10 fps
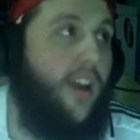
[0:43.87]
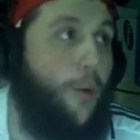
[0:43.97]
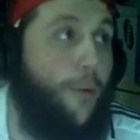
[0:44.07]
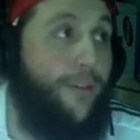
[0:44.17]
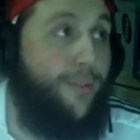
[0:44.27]

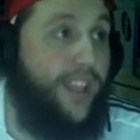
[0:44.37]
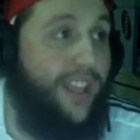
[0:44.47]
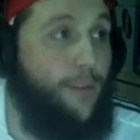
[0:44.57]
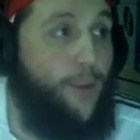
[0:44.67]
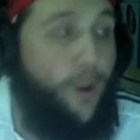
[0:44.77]
¿Cómo lo vamos a
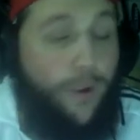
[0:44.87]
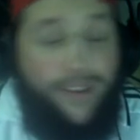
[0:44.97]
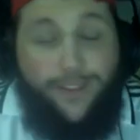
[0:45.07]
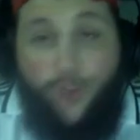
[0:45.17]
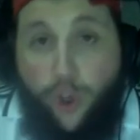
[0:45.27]
hacer? Voy a
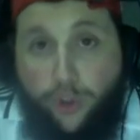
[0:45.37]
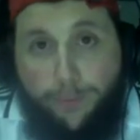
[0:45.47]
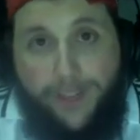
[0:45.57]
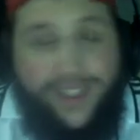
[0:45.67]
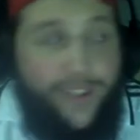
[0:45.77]
jugar dos
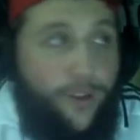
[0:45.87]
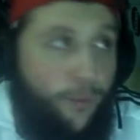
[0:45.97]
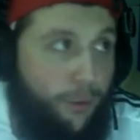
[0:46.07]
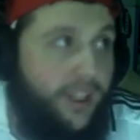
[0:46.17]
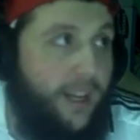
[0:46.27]
partidos
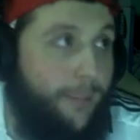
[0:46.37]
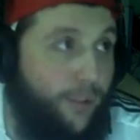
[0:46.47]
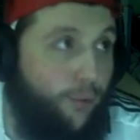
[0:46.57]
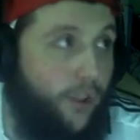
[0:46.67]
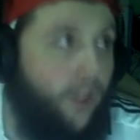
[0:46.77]
por
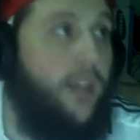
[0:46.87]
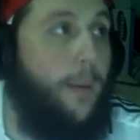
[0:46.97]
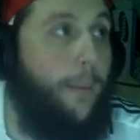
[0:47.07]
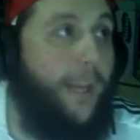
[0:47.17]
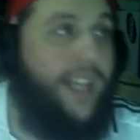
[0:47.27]
capítulo,
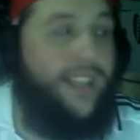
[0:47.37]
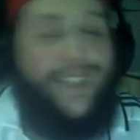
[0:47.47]
¿vale?